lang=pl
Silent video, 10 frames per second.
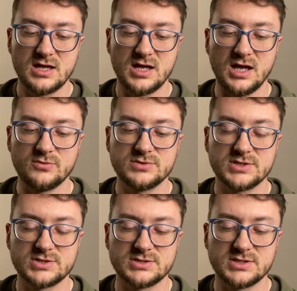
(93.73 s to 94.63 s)
a
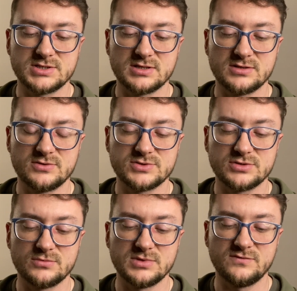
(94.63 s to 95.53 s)
ucieszycie się
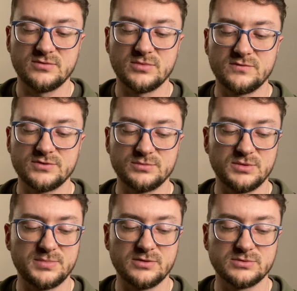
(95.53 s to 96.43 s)
radością niewymowną i
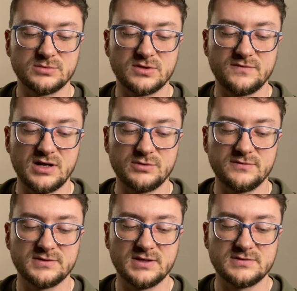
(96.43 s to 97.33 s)
pełną chwały
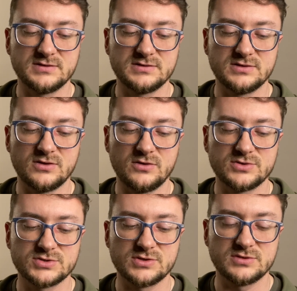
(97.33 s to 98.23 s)
wtedy, gdy
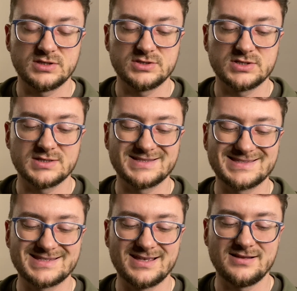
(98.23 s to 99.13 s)
osiągniecie
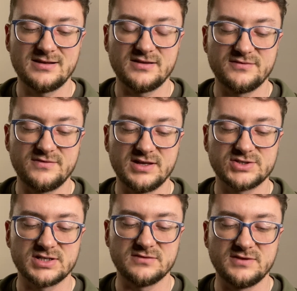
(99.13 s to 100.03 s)
cel
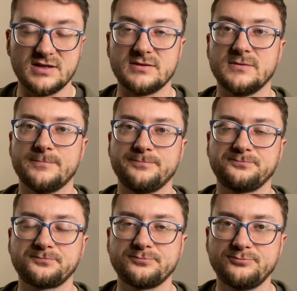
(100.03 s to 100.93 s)
waszej wiary
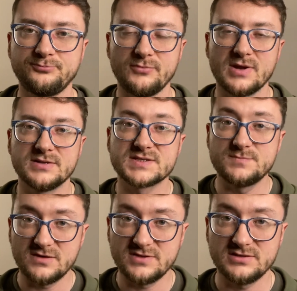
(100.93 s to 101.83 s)

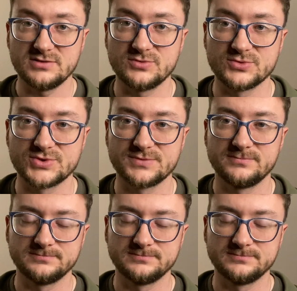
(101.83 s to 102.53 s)
zbawienie dusz.